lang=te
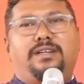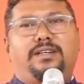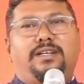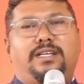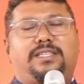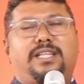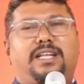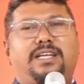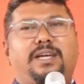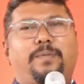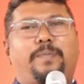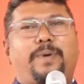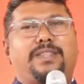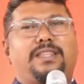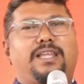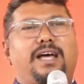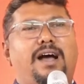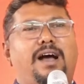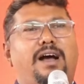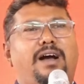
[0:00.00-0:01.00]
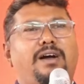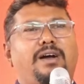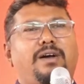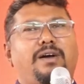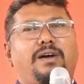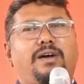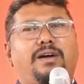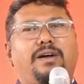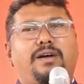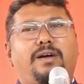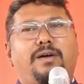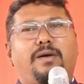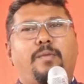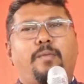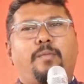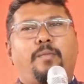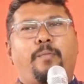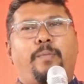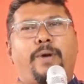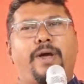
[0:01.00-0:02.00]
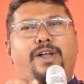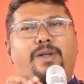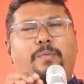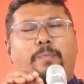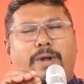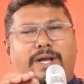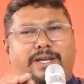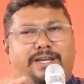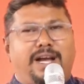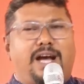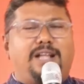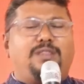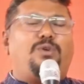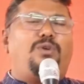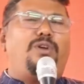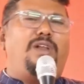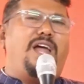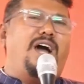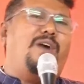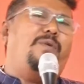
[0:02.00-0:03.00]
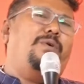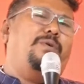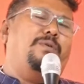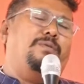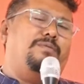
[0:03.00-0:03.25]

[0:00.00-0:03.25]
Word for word: ఇతనికి పెద్ద పేరు ప్రఖ్యాతులు లేవు